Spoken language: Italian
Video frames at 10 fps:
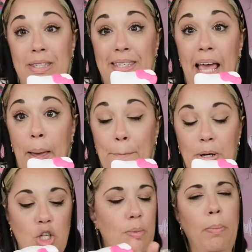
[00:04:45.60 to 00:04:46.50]

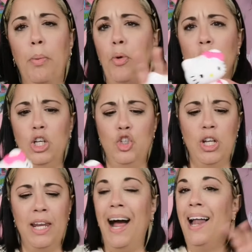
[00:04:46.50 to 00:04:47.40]
semplice ma proprio in
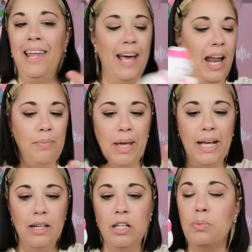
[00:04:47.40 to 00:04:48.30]
generale al
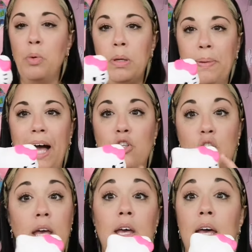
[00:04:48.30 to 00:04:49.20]
meccanismo mi
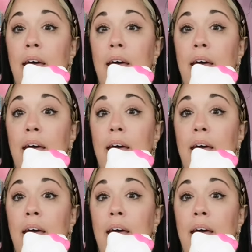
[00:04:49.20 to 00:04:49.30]
piace